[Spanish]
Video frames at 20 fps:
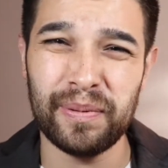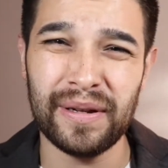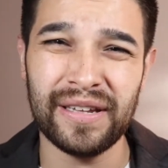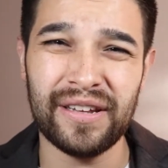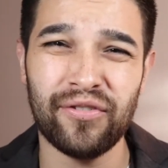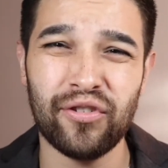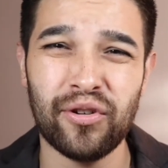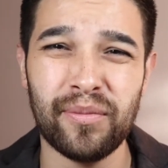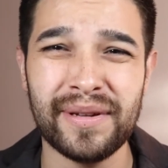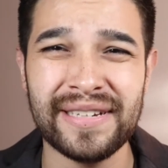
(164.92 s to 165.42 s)

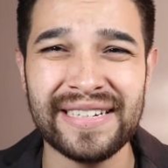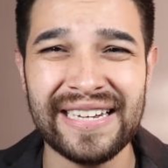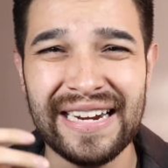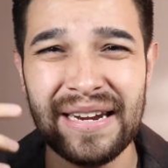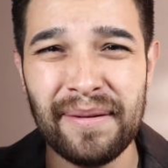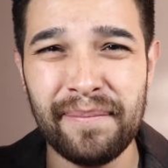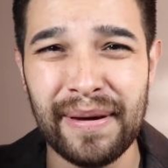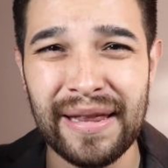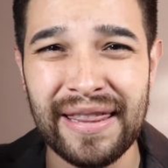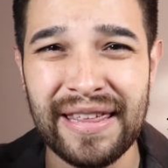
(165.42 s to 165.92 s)
plataformas que
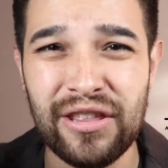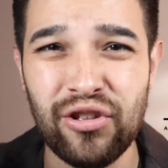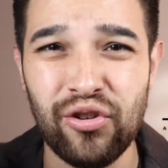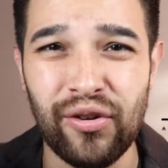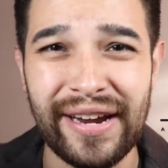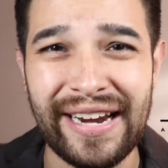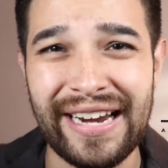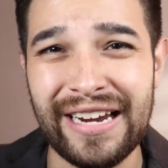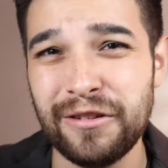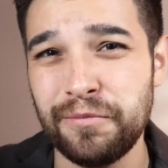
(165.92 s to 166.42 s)
han
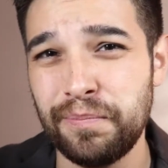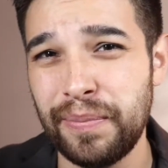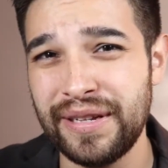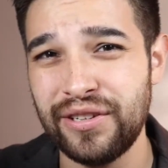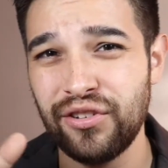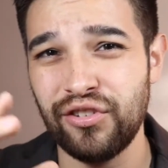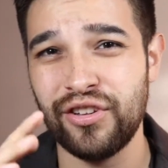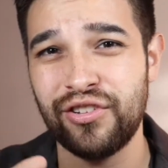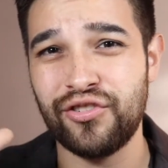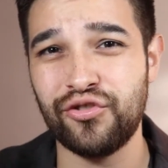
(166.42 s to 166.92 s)
invadido el
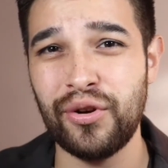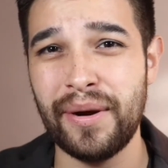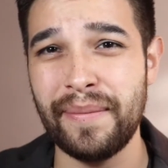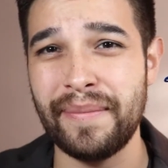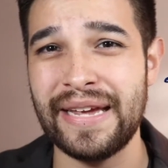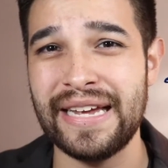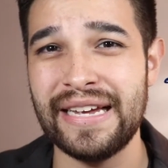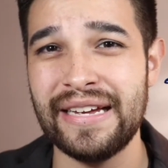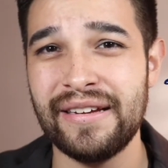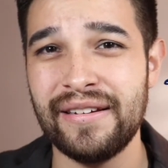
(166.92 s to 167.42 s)
espacio de
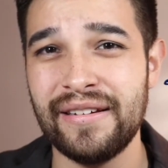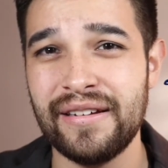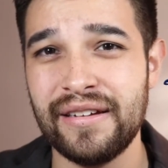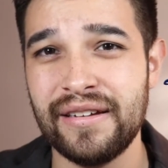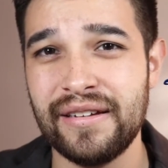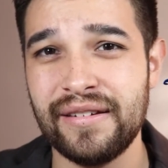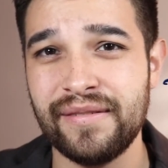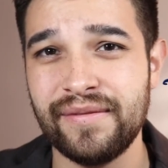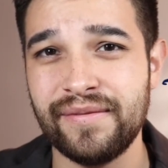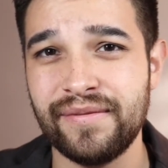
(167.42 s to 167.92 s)
streaming,
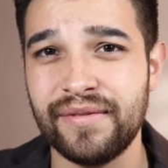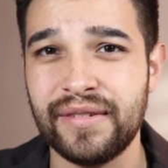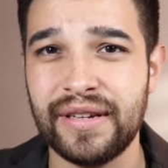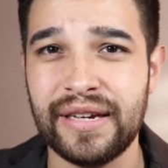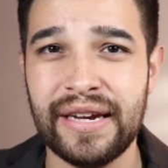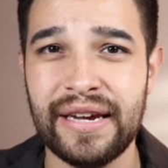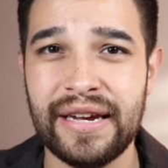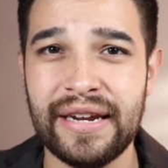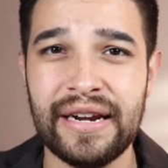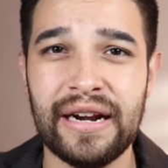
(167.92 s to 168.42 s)

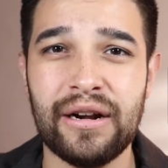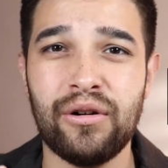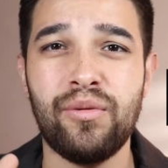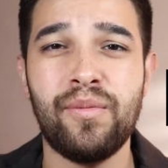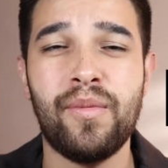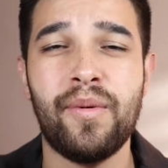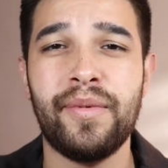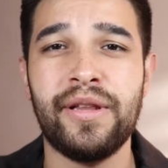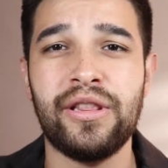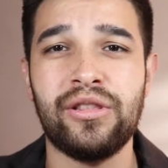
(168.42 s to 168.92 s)
que en
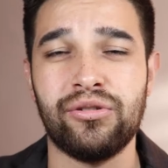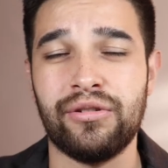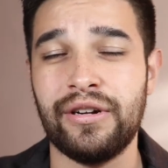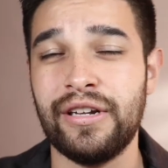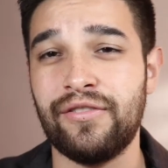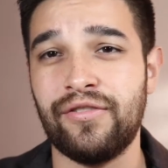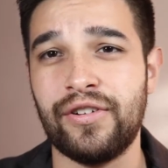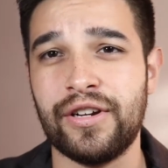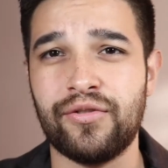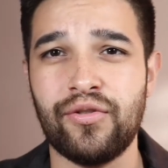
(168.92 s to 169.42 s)
algún momento
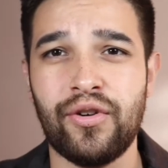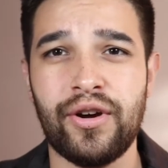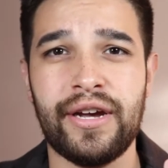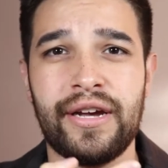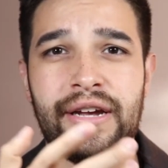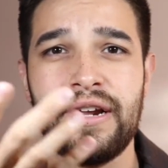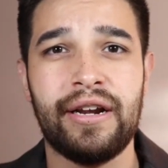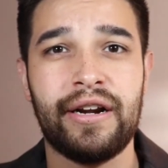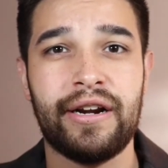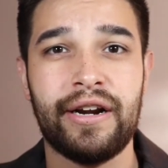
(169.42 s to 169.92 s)
Netflix
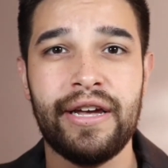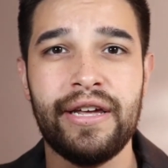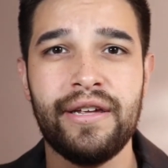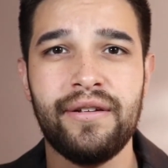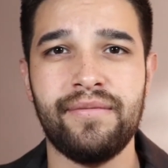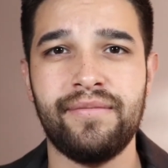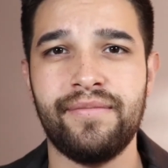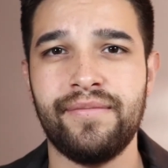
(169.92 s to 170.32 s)
fue el rey.